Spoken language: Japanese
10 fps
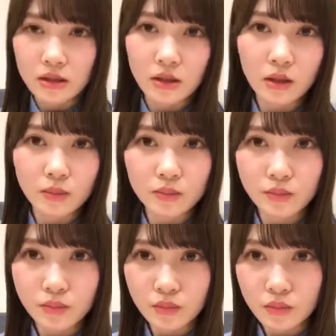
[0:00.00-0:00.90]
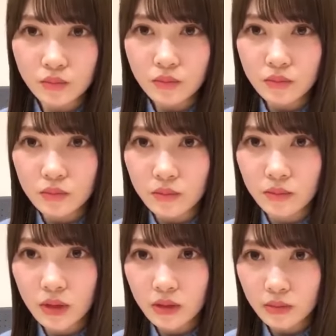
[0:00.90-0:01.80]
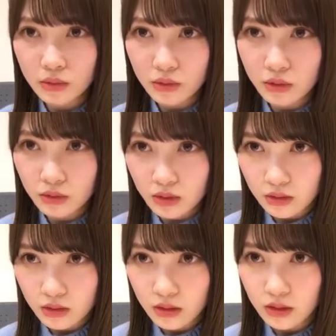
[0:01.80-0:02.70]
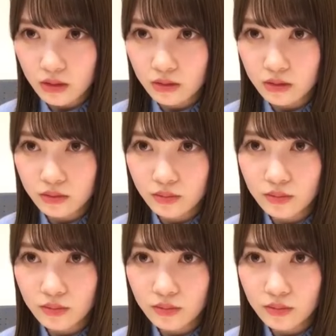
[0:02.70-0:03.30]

さ、みんなブログ読んでくれてる？